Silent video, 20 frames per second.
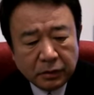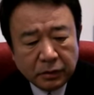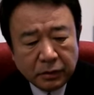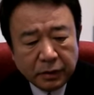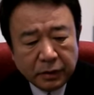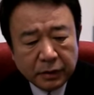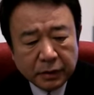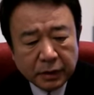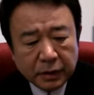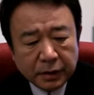
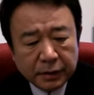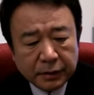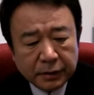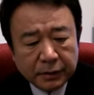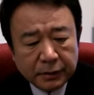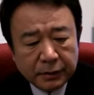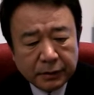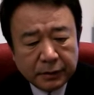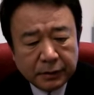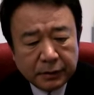講演
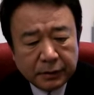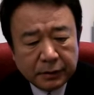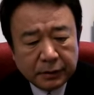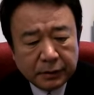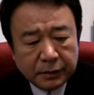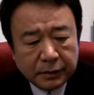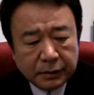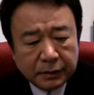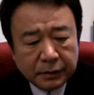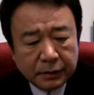会
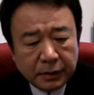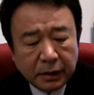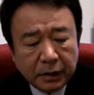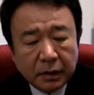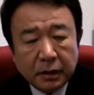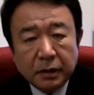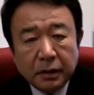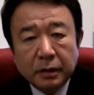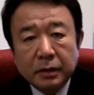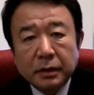
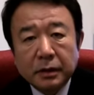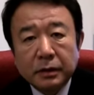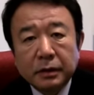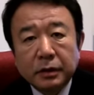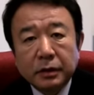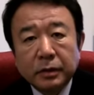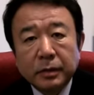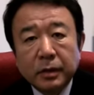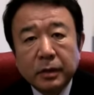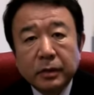で、
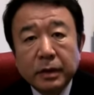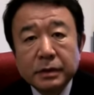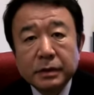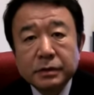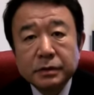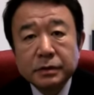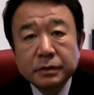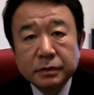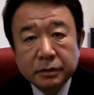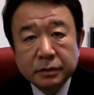えー、例えばお会い
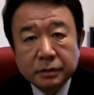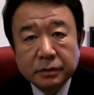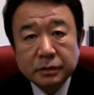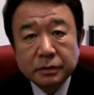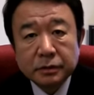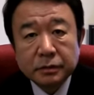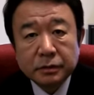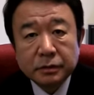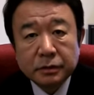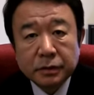す
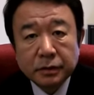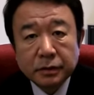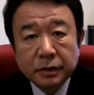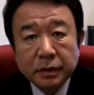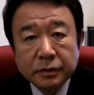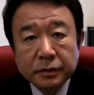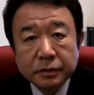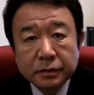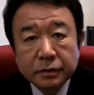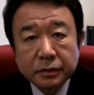るっていう
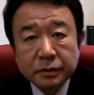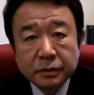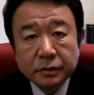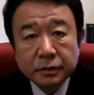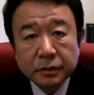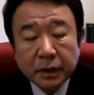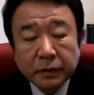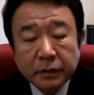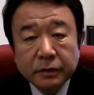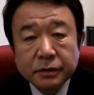かそ
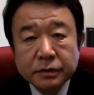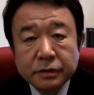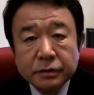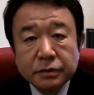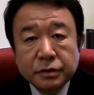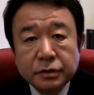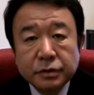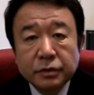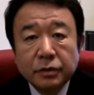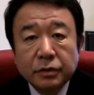の対話す
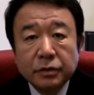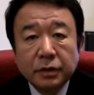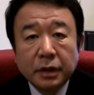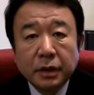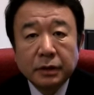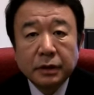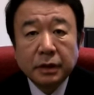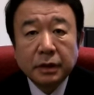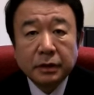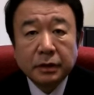る地方の
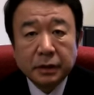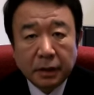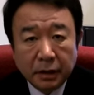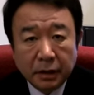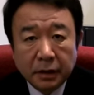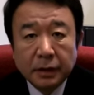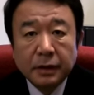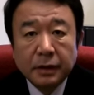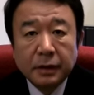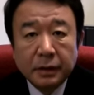方々
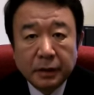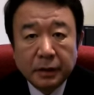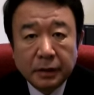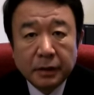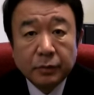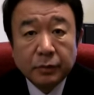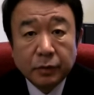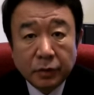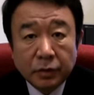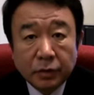
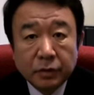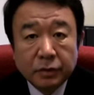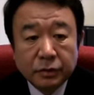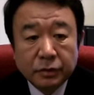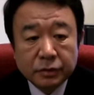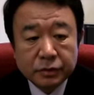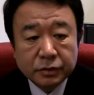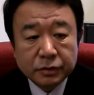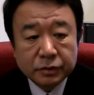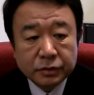も
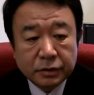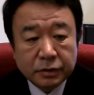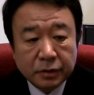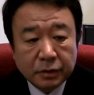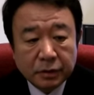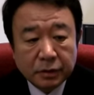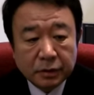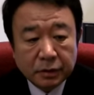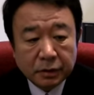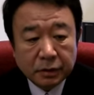そして、
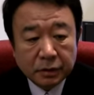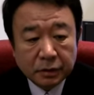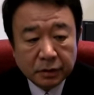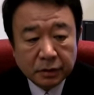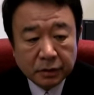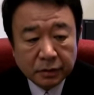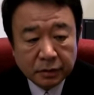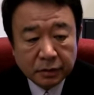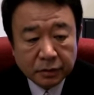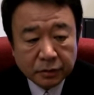
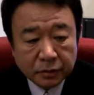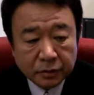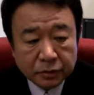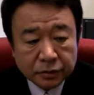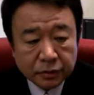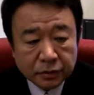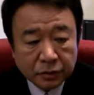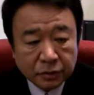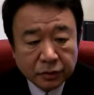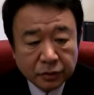えー、この
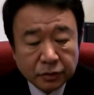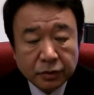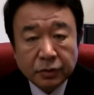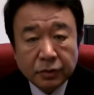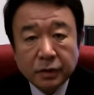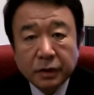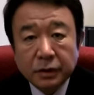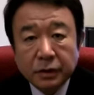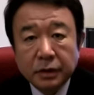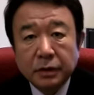首都東京
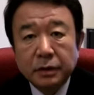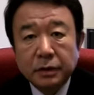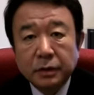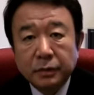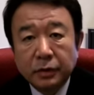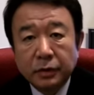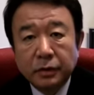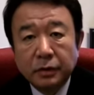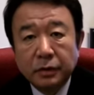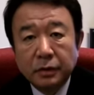の方々
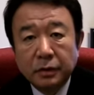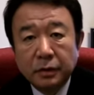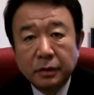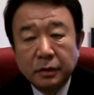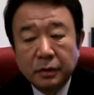も